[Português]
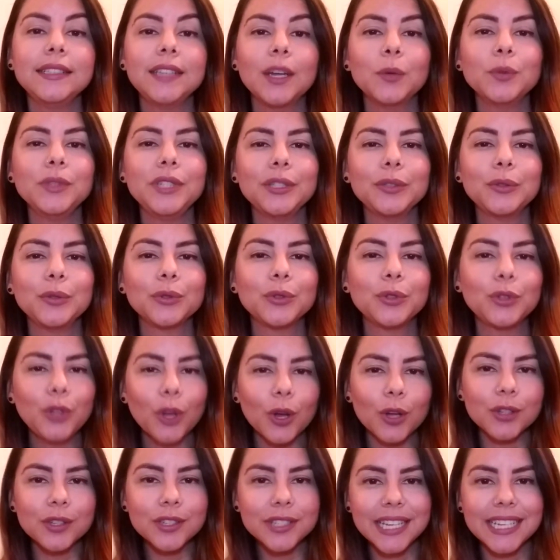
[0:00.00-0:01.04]
então dito
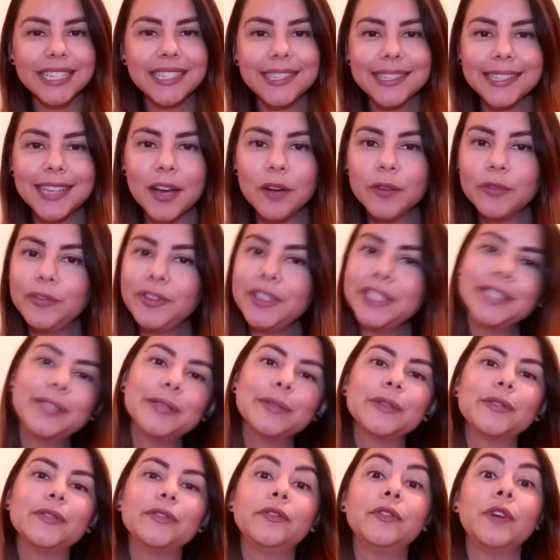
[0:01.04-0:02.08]
todos esses avisos,
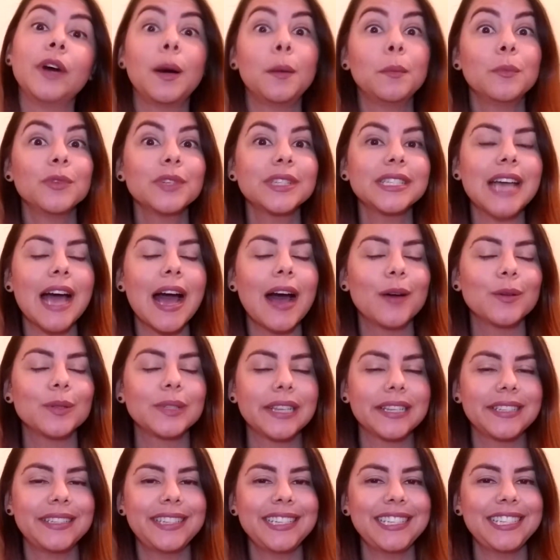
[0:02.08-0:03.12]
avisos, vamos aos
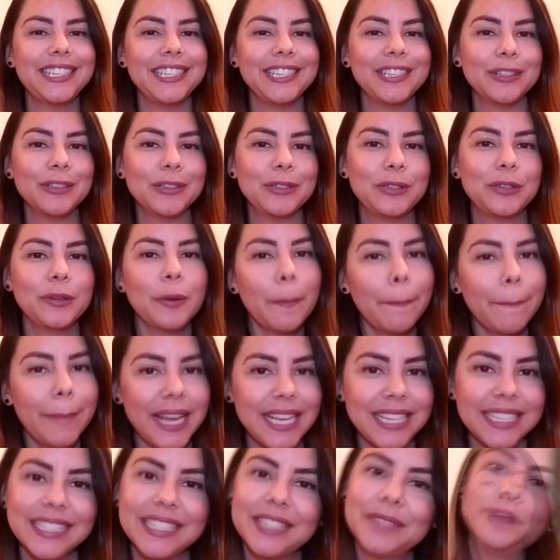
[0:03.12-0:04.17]
assistidos do
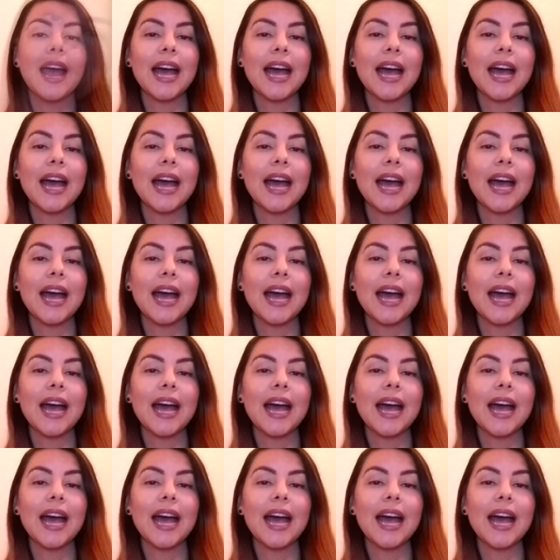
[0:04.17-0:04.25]
mês.